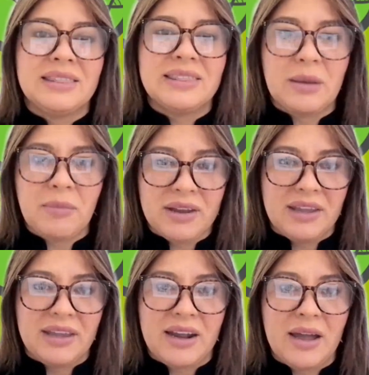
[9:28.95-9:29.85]
de
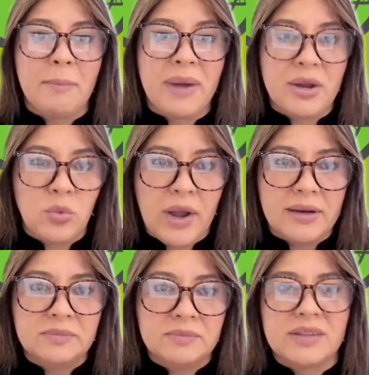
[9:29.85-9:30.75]
manera
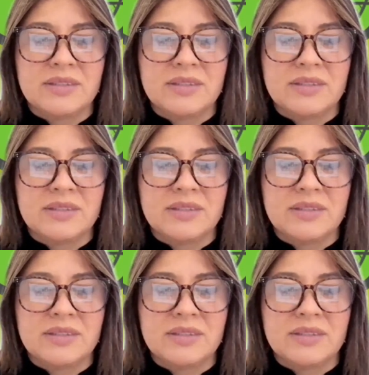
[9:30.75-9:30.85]
manual.